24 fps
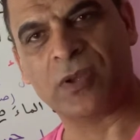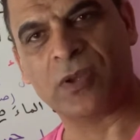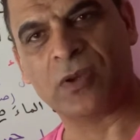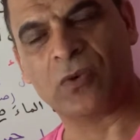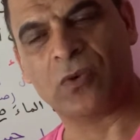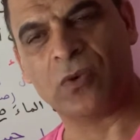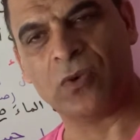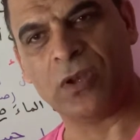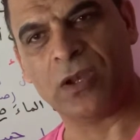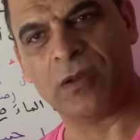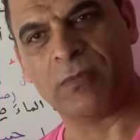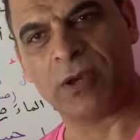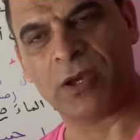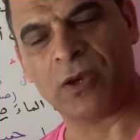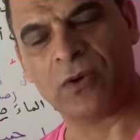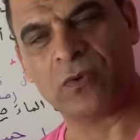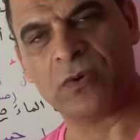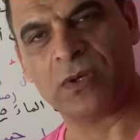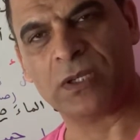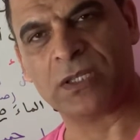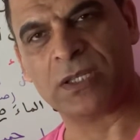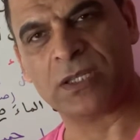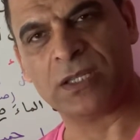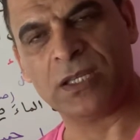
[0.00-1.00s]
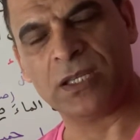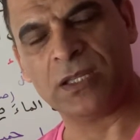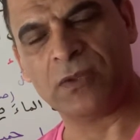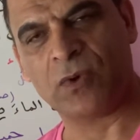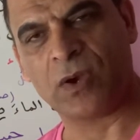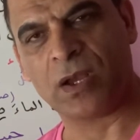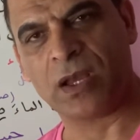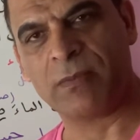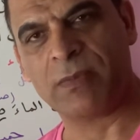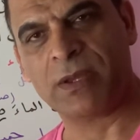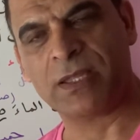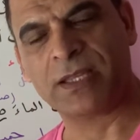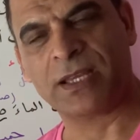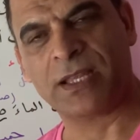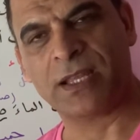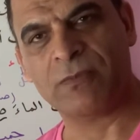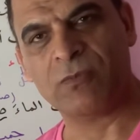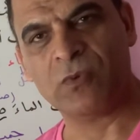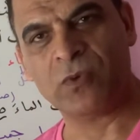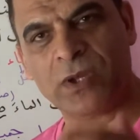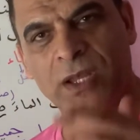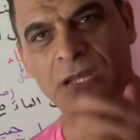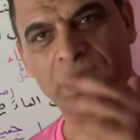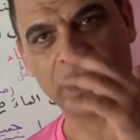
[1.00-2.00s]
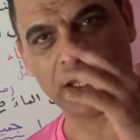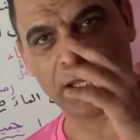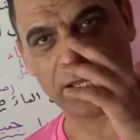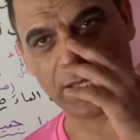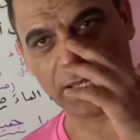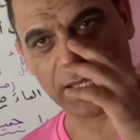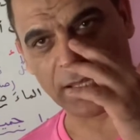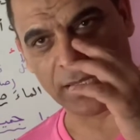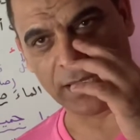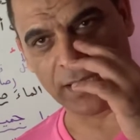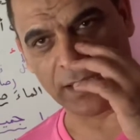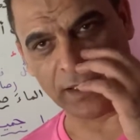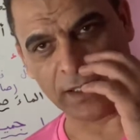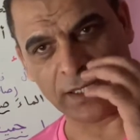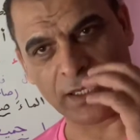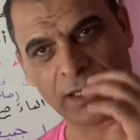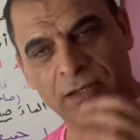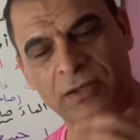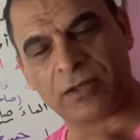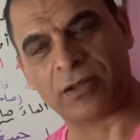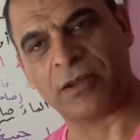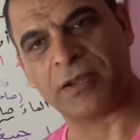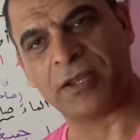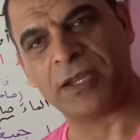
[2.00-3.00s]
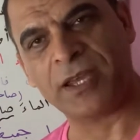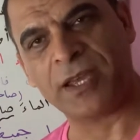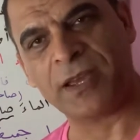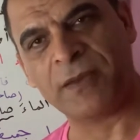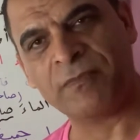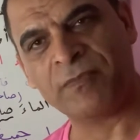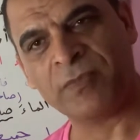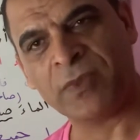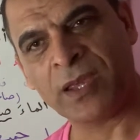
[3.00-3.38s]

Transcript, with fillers: كل ما هو جديد وكما تعلمون أن هذه القناة